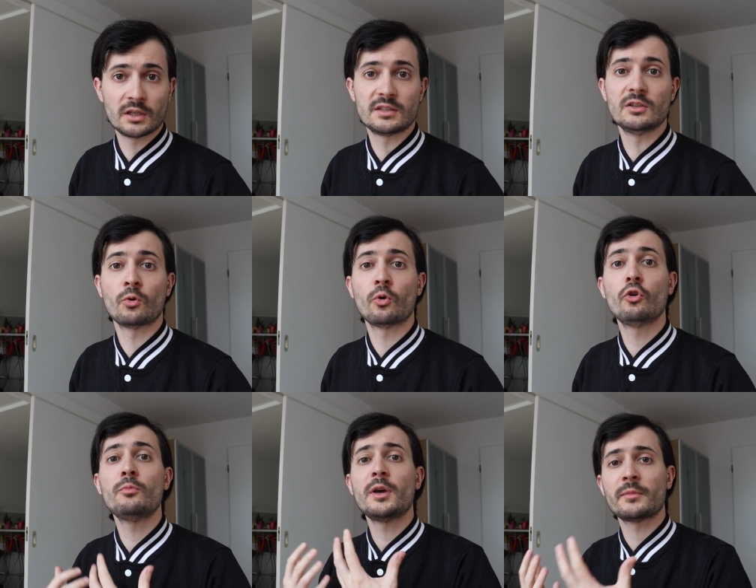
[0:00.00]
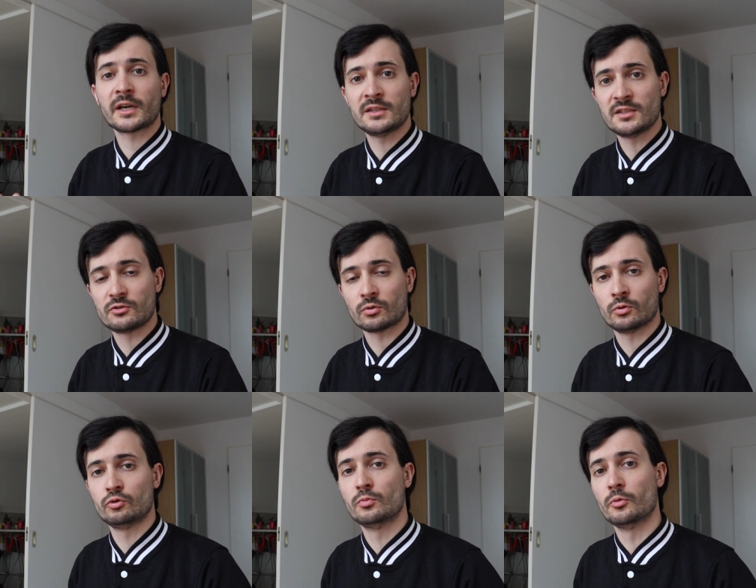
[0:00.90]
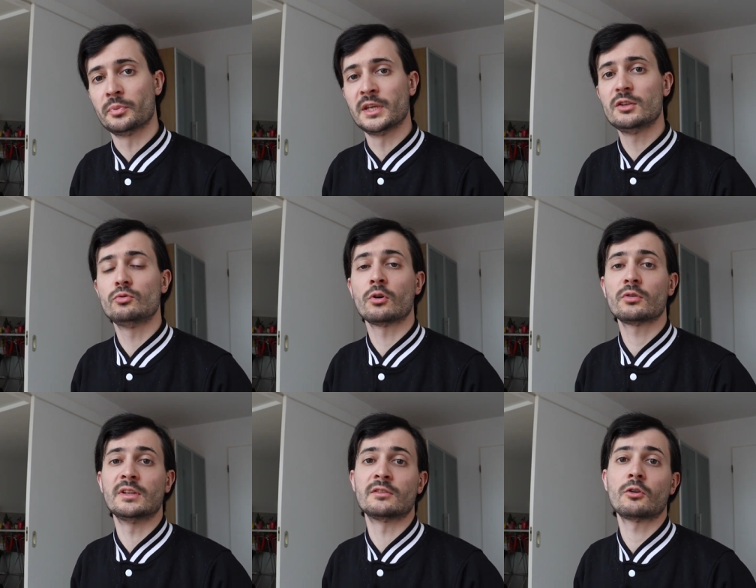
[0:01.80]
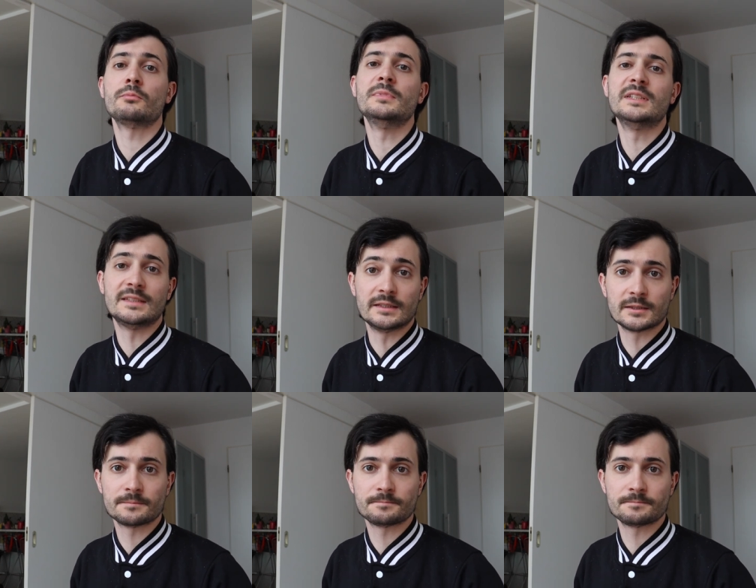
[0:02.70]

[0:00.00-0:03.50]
qui ont eux-mêmes régné sur le double pays durant des temps mythiques.